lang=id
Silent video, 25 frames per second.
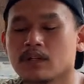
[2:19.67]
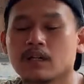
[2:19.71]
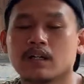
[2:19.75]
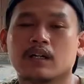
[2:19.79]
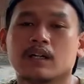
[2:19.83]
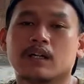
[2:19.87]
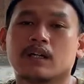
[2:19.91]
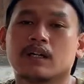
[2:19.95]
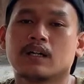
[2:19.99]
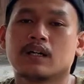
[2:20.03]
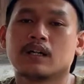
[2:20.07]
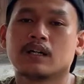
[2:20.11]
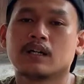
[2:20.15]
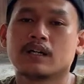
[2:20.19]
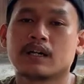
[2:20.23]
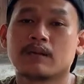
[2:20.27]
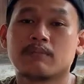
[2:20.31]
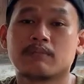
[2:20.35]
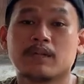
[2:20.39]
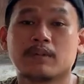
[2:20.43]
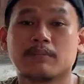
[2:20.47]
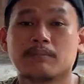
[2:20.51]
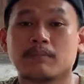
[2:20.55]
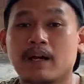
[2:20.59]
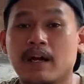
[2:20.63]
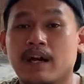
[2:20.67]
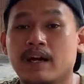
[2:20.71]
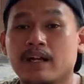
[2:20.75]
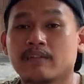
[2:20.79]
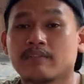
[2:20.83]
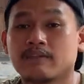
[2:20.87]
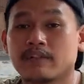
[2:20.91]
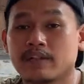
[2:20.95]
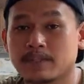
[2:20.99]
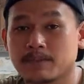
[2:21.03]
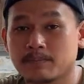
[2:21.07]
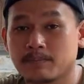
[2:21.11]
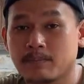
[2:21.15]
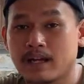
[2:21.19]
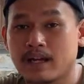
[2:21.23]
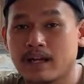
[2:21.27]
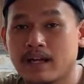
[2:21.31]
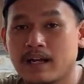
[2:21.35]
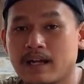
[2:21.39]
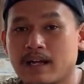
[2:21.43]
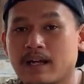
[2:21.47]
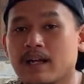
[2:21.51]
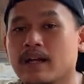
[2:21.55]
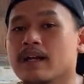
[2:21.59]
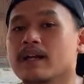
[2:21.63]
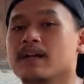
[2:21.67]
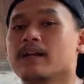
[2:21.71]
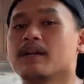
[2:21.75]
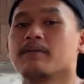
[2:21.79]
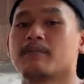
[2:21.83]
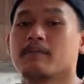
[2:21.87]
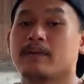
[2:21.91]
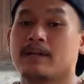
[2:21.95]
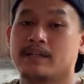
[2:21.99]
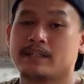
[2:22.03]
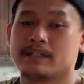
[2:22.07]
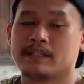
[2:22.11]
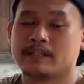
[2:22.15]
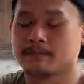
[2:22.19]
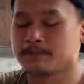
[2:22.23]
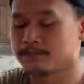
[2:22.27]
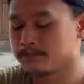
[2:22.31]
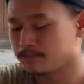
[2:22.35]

uh, rem depan Vespa Baik.